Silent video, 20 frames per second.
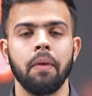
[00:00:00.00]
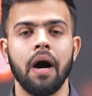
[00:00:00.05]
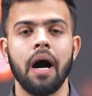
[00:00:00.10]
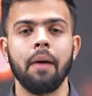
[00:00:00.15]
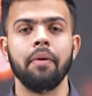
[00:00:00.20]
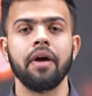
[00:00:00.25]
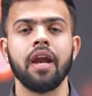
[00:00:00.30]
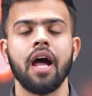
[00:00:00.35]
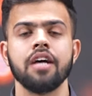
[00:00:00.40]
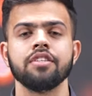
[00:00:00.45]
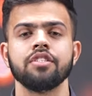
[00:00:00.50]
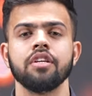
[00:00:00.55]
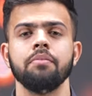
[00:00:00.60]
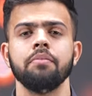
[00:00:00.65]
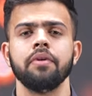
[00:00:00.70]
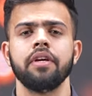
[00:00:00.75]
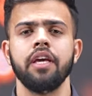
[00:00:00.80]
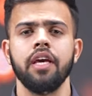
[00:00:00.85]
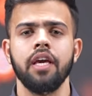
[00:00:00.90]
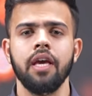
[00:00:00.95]
बाबर आजम
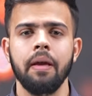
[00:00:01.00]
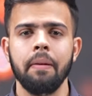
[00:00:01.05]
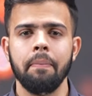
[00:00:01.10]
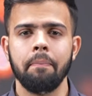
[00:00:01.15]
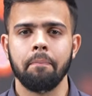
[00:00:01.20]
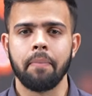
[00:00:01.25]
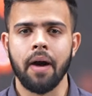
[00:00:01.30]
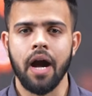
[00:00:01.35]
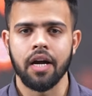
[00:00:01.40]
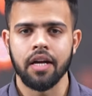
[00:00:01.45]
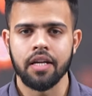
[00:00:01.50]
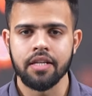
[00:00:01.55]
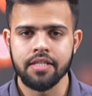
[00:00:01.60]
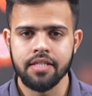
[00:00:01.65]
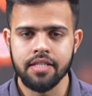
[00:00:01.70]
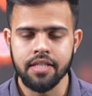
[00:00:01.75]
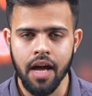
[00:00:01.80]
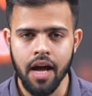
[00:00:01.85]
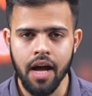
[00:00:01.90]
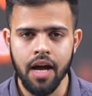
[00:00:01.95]
की
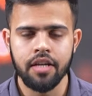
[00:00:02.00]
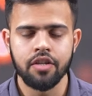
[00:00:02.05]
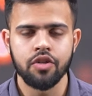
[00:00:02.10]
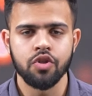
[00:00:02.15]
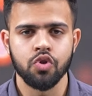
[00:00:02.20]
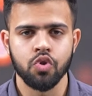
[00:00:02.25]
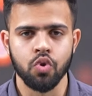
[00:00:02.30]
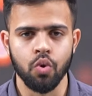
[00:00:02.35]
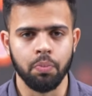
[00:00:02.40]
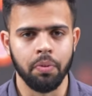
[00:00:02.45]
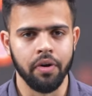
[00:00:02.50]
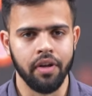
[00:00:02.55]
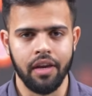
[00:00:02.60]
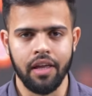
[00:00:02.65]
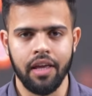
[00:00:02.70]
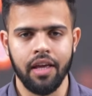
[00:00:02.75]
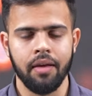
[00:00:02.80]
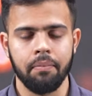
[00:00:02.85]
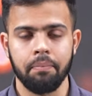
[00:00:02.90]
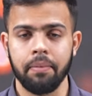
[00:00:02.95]
पाकिस्तान सुपर
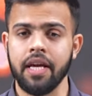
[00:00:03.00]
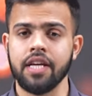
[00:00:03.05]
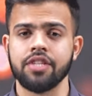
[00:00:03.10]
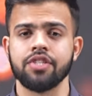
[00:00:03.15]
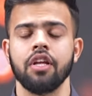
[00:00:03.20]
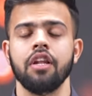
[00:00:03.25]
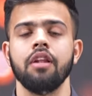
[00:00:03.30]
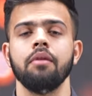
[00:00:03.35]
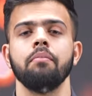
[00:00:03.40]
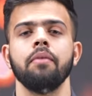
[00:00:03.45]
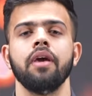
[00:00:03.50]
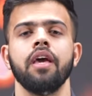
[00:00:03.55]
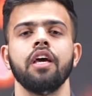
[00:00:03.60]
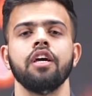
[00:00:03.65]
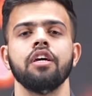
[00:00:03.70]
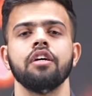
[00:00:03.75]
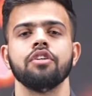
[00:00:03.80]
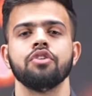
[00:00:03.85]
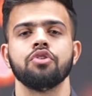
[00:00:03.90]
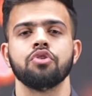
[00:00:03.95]
लीग पीएसएल
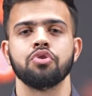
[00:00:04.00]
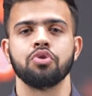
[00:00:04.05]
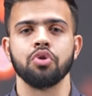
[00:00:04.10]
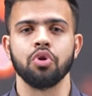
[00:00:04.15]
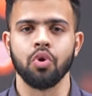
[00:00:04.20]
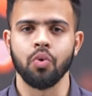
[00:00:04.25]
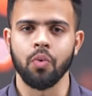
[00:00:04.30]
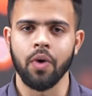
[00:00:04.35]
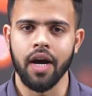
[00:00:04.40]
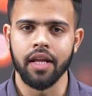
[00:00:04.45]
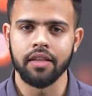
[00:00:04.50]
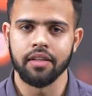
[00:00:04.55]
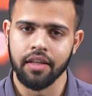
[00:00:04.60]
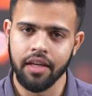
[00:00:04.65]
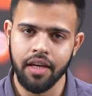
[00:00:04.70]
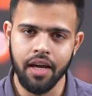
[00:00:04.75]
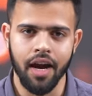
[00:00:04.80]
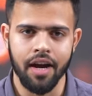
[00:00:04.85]
में शुरुआत ही